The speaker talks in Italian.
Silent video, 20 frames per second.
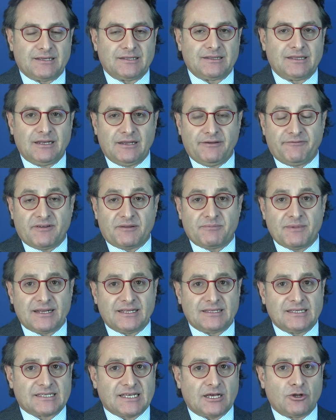degli
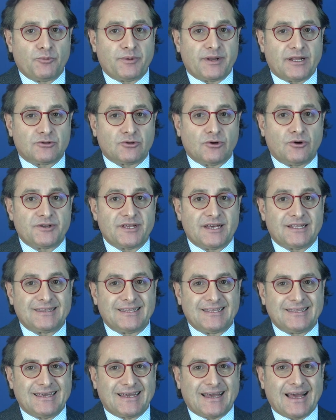infermieri di sala operatoria
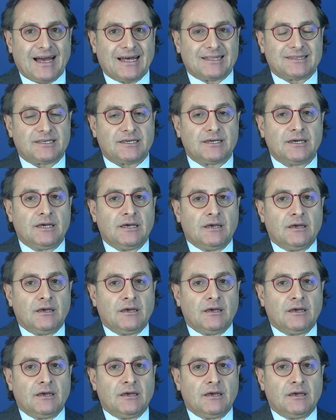dedicati.